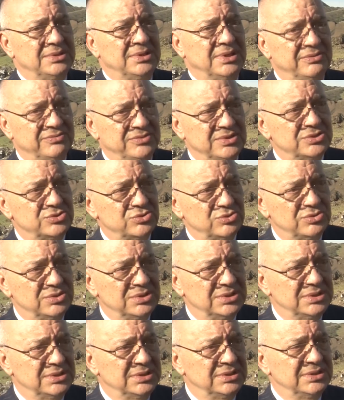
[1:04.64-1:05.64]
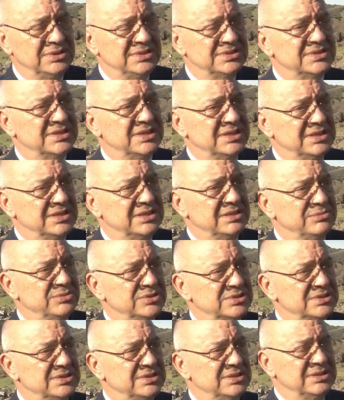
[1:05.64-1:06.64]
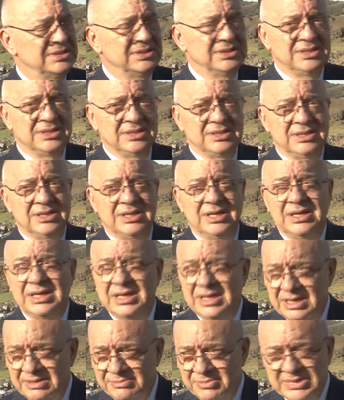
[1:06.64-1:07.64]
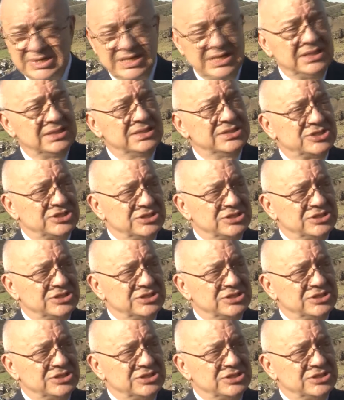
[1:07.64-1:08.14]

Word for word: bir hafta sonları insanlarımızı hem il